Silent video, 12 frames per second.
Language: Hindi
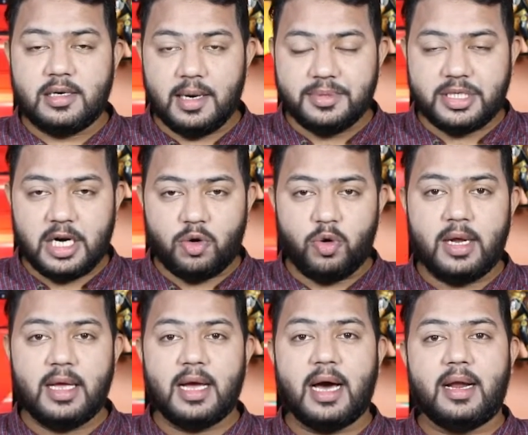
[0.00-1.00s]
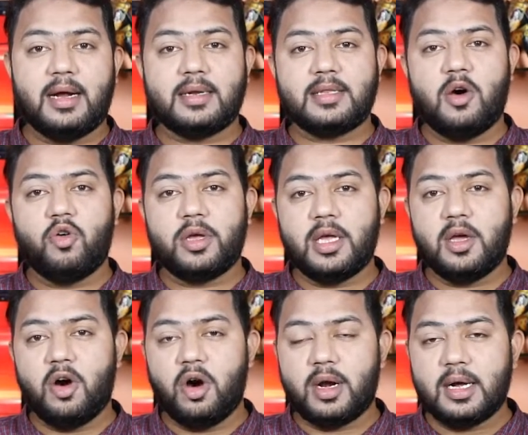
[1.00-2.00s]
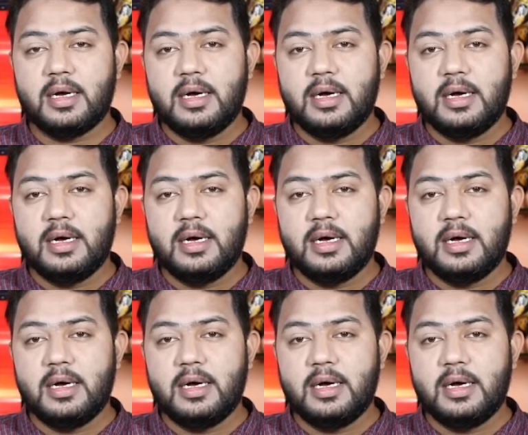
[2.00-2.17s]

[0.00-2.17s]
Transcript: नब्स टटोलेंगे कार्यकर्ताओं की और